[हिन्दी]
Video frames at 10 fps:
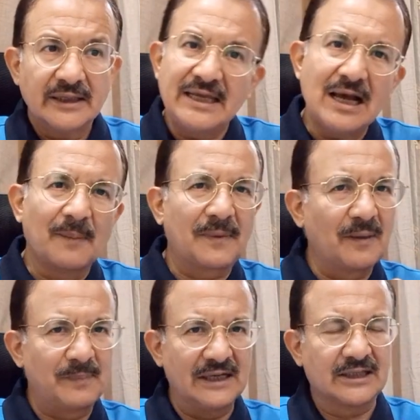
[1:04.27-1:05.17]
ये आपके
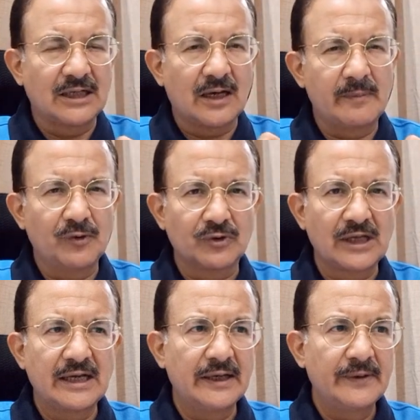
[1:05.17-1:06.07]
अपने अख्तियार में होता
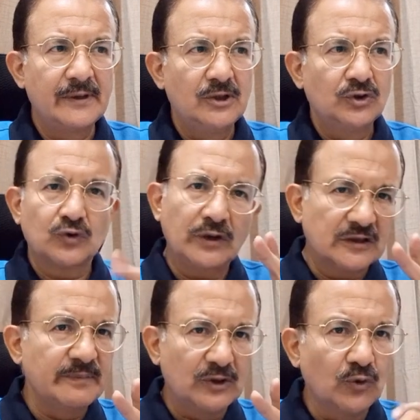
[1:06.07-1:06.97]
है सो so,
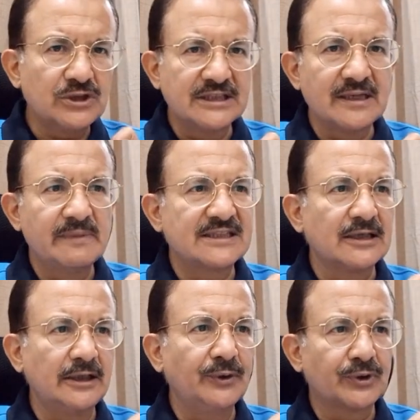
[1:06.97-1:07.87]
इसमें दो चीज़ें
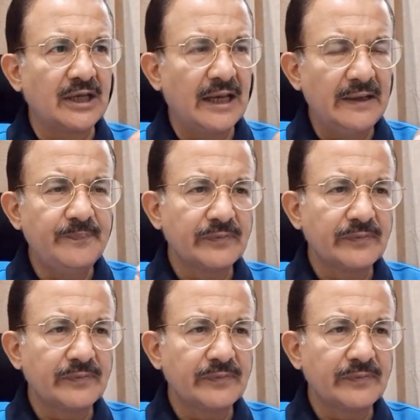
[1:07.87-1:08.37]
बेसिकली होती हैं